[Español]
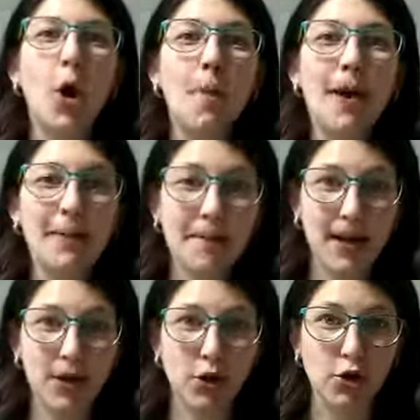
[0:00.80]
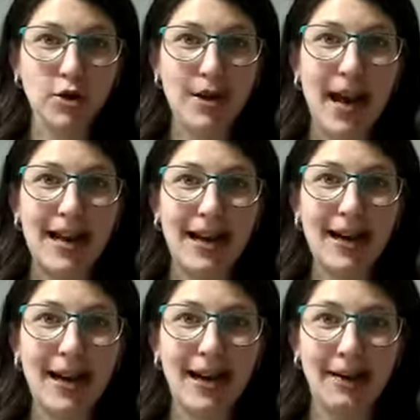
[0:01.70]
¿Comer menos
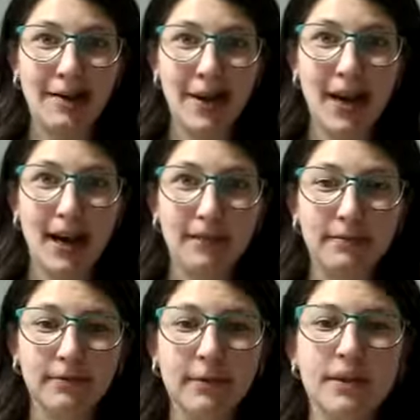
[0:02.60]
alarga la vida?